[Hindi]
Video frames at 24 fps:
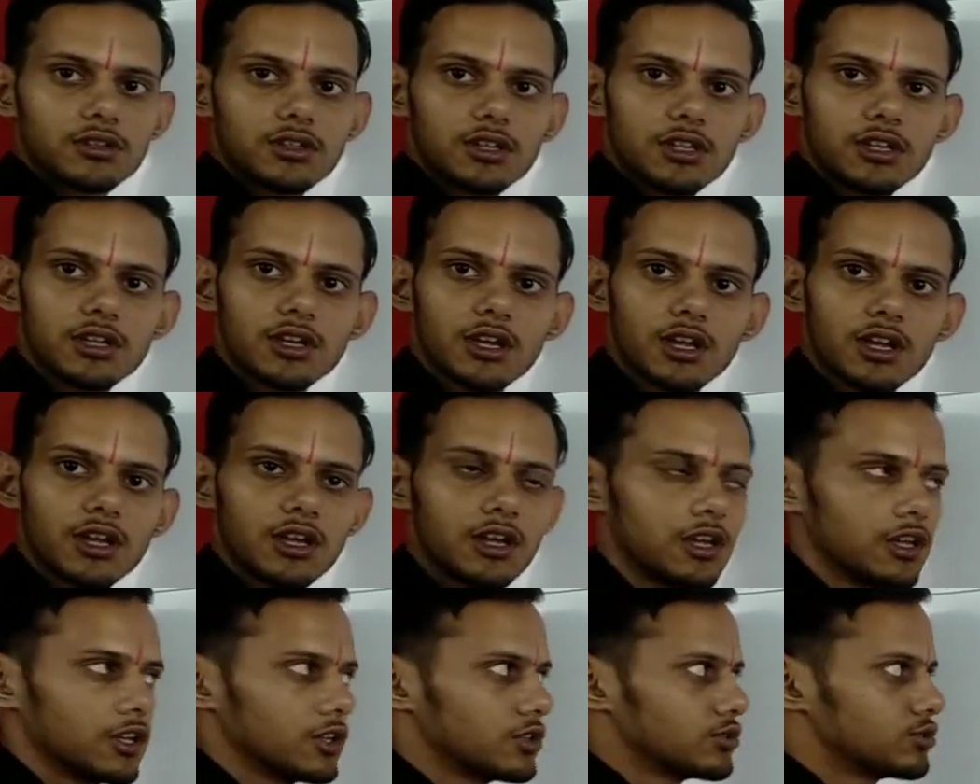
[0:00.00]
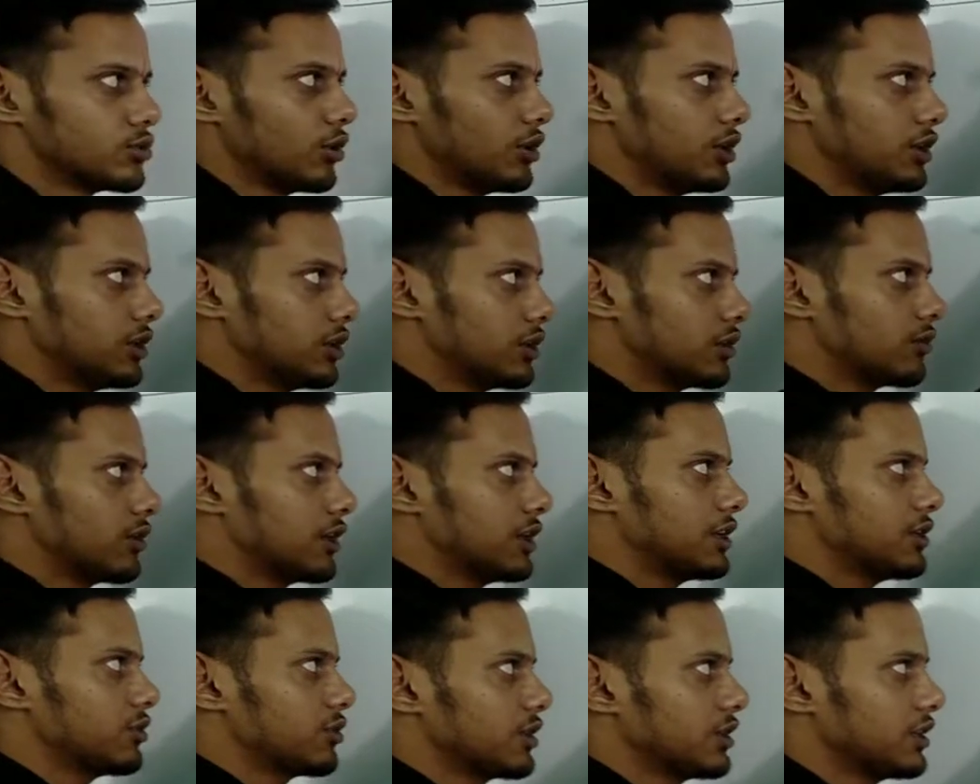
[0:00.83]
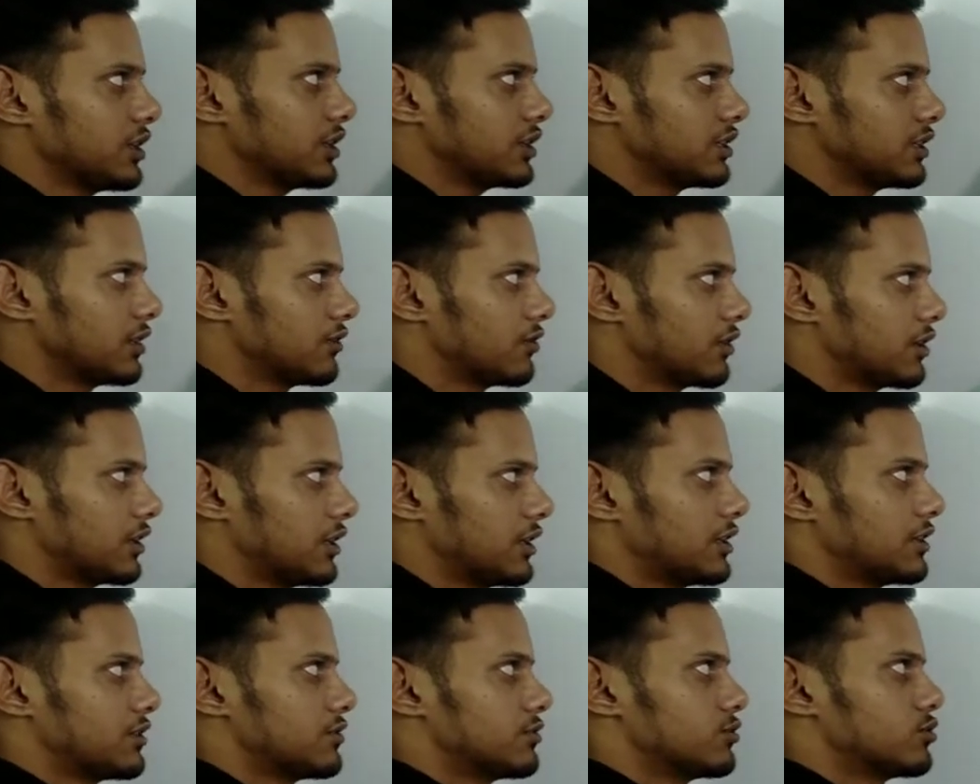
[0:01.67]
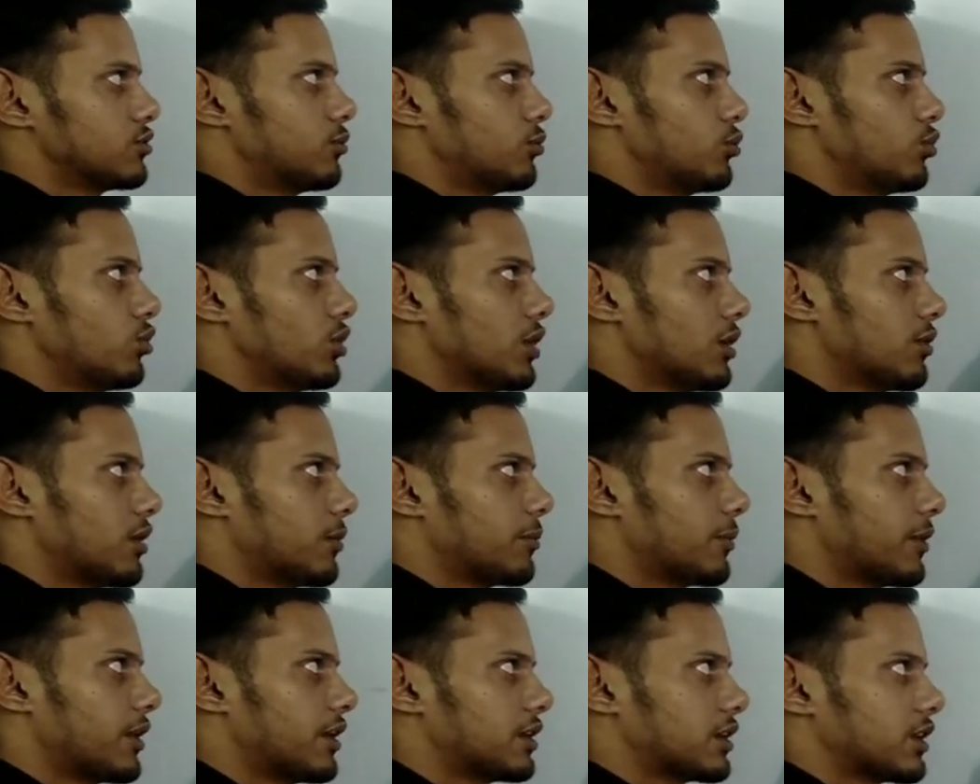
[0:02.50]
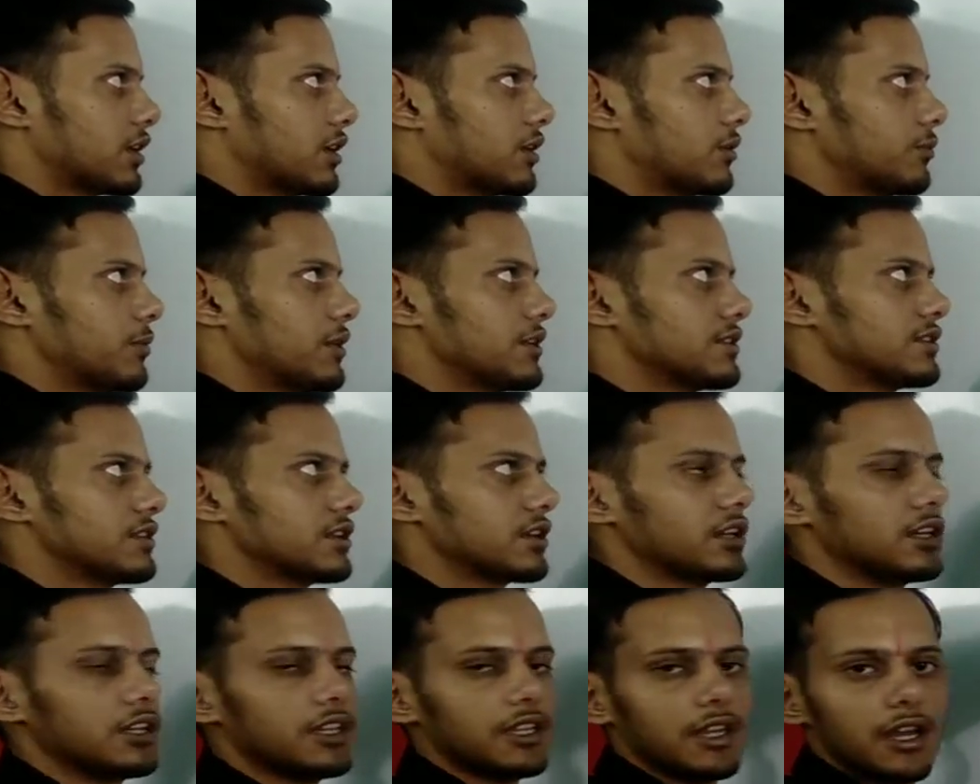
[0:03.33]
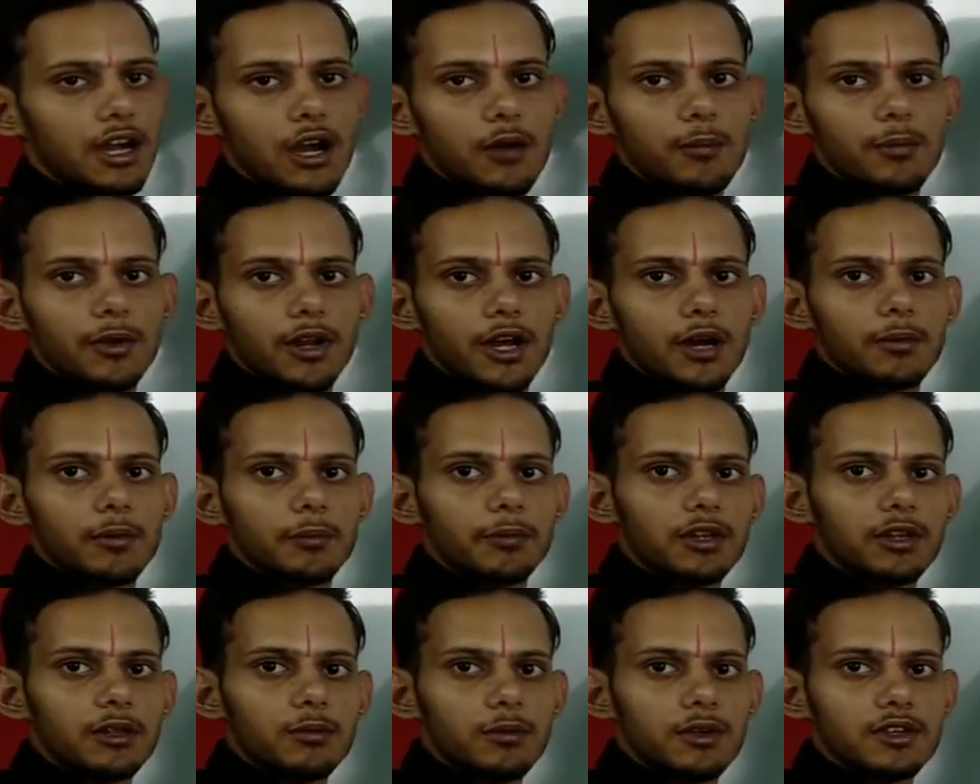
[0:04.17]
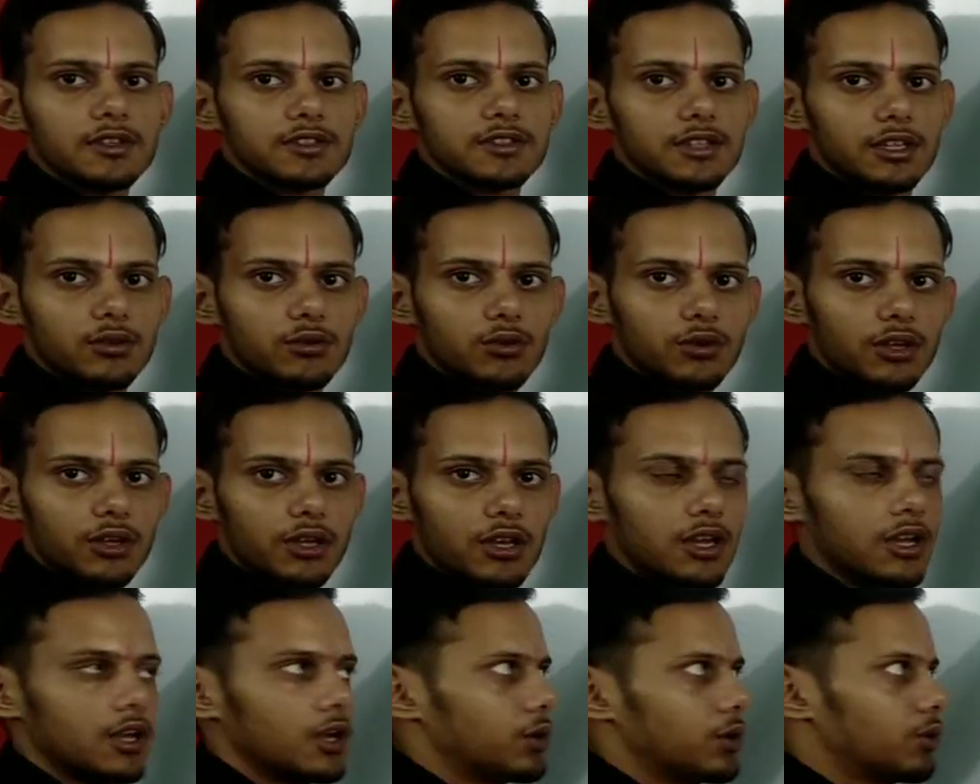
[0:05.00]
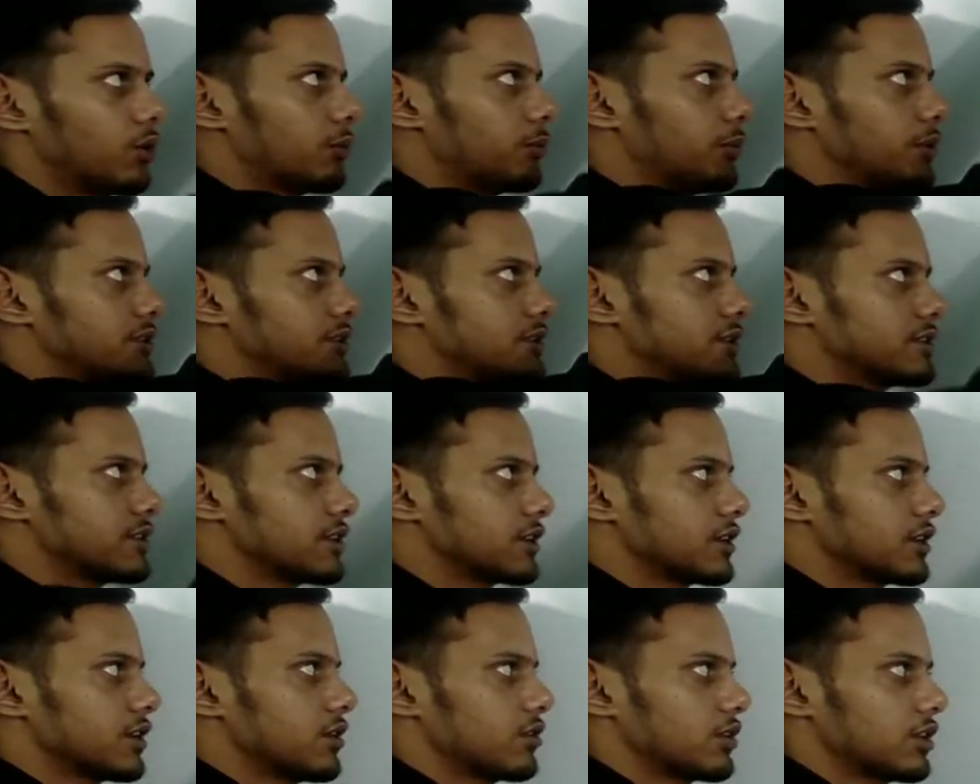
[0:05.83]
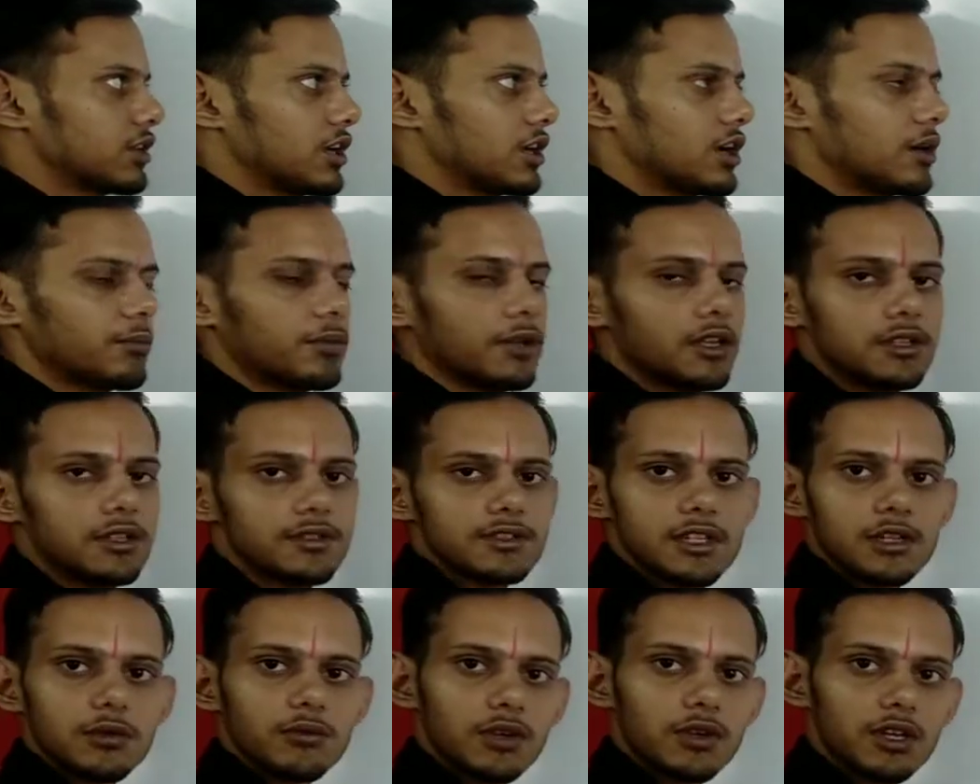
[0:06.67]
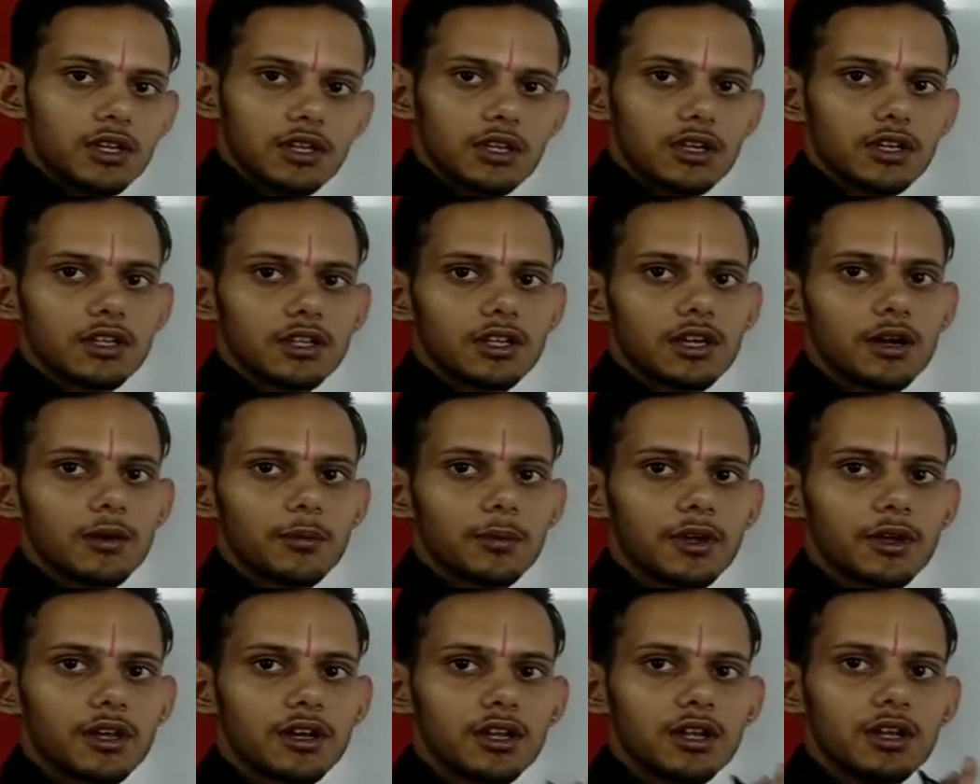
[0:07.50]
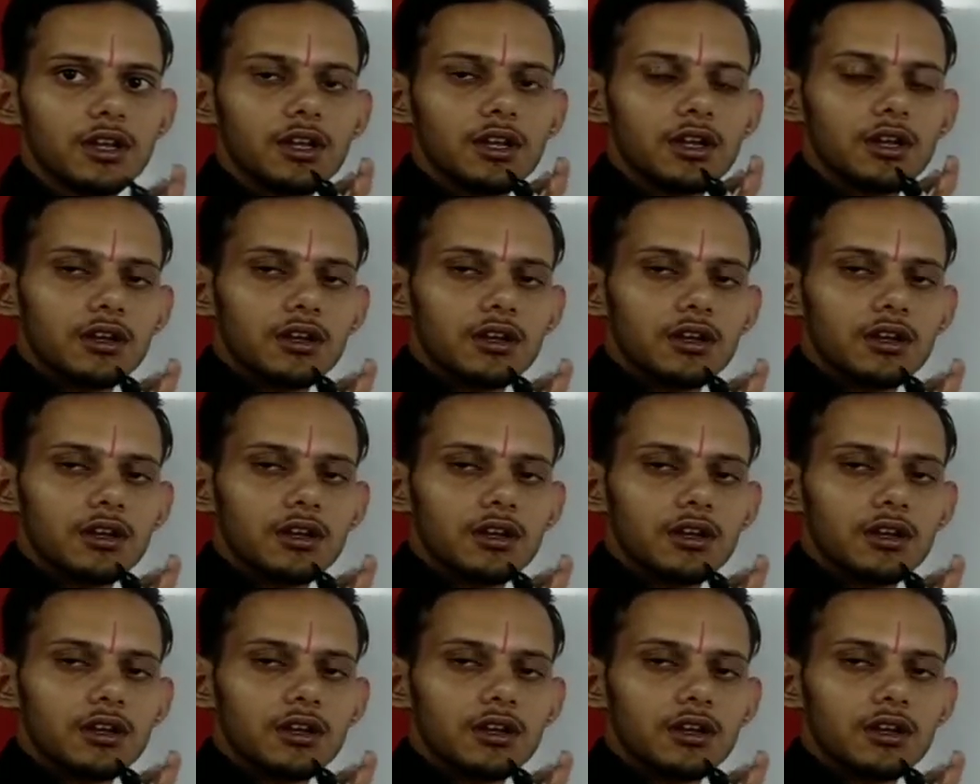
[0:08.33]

ठीक है जो इनर वाली होगी ना ये वाली जो मुड़ा हुआ पार्ट है बेसिकली यहाँ पर आप अपनी इमेज देखोगे और पीछे से क्या होगी यहाँ पे सिल्वरिंग या फिर